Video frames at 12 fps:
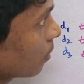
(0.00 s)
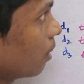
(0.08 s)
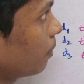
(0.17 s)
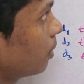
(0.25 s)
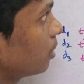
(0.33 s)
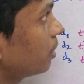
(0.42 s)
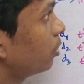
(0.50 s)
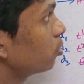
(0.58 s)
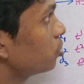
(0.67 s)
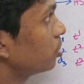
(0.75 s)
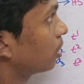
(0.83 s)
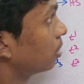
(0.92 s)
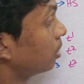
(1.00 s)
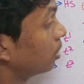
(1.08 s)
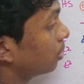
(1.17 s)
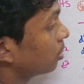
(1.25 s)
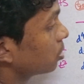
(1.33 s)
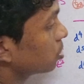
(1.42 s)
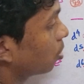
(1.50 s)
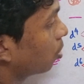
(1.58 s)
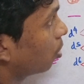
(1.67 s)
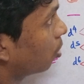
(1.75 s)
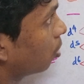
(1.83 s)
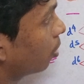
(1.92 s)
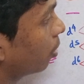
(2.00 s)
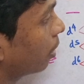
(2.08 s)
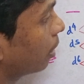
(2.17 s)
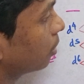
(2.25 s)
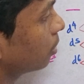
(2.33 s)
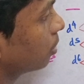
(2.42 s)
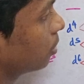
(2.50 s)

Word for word: ஆமாம் டி டூ ஜி தான் ஸோ என்னது